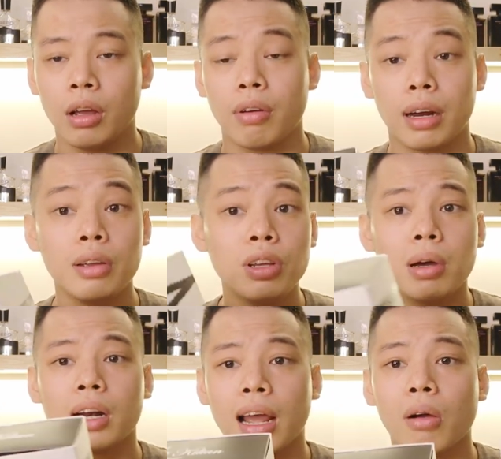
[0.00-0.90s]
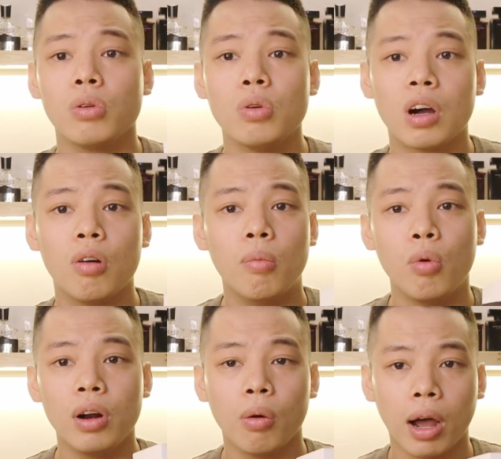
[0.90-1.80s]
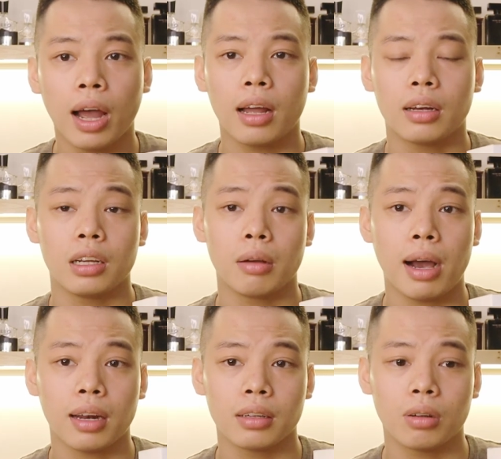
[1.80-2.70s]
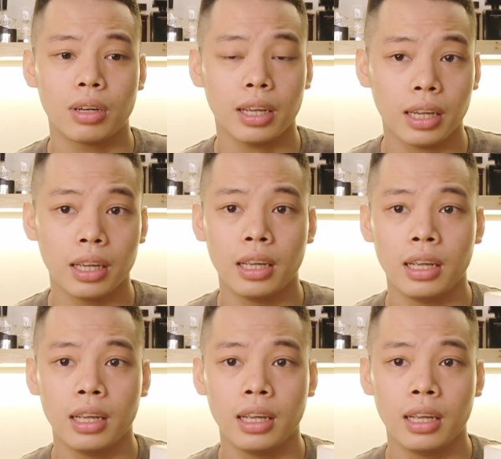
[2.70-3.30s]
và nếu như bạn nào có nhu cầu mua nước hoa thì các bạn có thể